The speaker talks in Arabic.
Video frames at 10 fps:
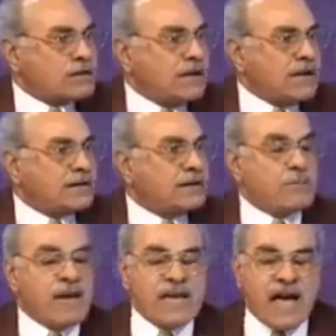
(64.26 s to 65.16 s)
النقط اللي جت
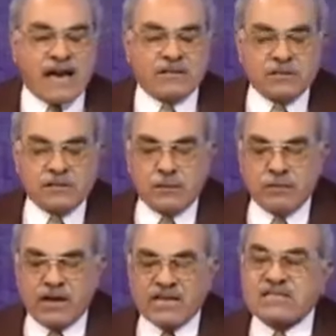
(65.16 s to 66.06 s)
لما هي قالت إن
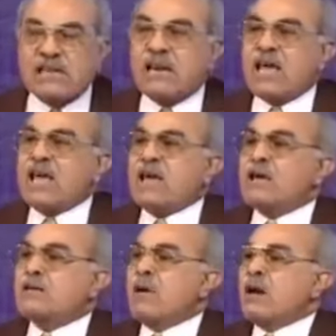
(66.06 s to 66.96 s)
الميراث
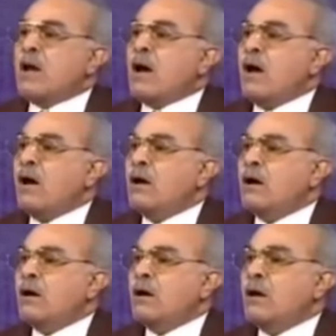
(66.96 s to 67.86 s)
ليه المرأة
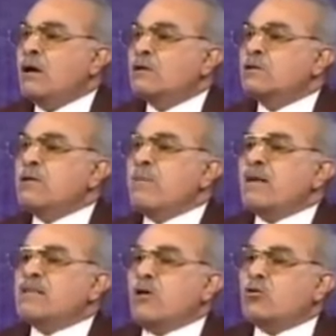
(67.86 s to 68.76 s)

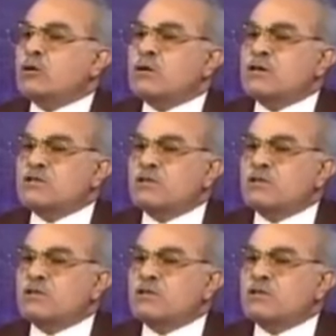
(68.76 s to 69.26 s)
تبقى تاخد